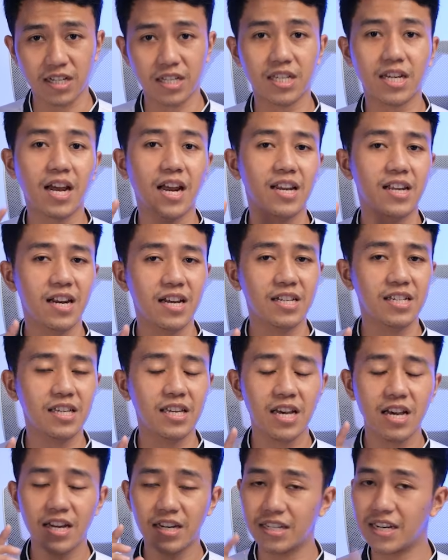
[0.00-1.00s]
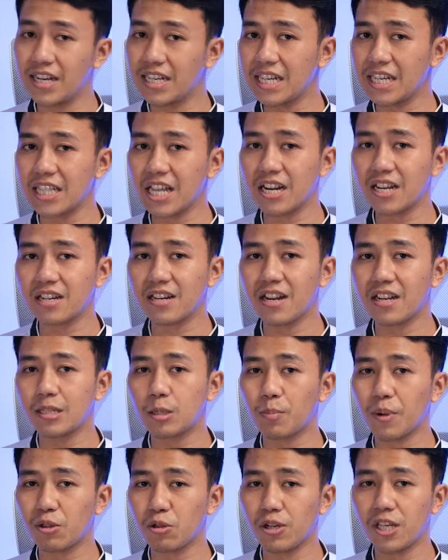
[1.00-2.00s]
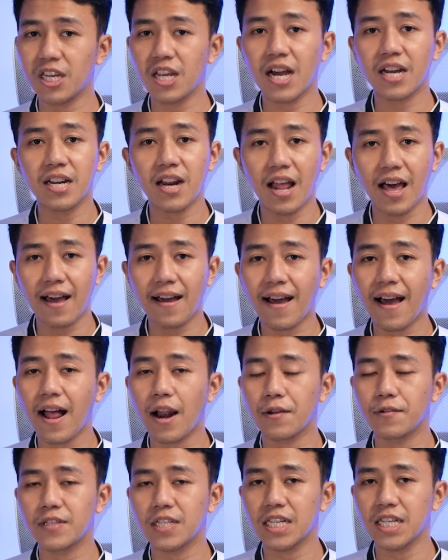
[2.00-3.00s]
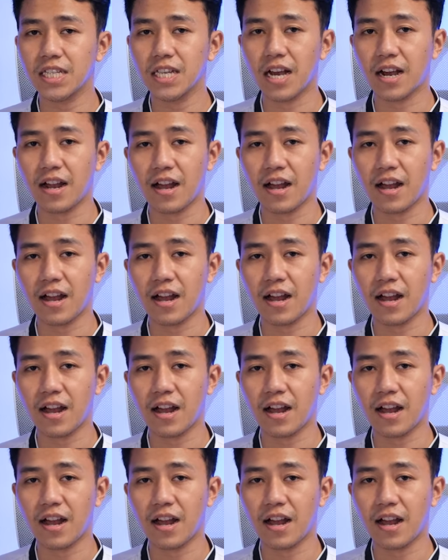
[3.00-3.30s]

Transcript: Sekali lagi, daya tarik dari sepatu ini adalah kaos skinnya.